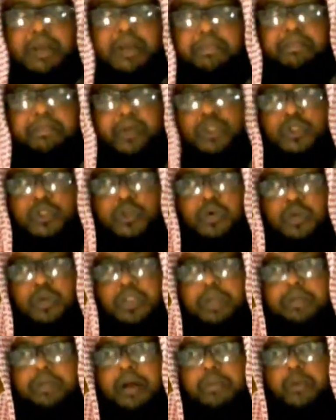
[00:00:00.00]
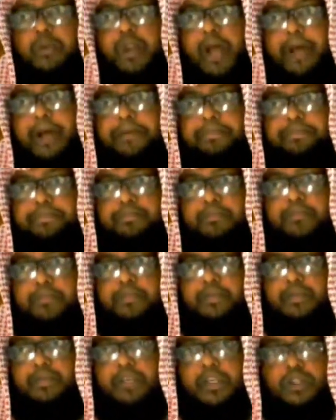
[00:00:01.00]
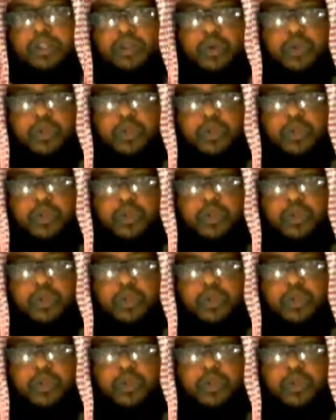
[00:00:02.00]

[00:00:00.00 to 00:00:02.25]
সাব্যস্ত করতে পারবো না তো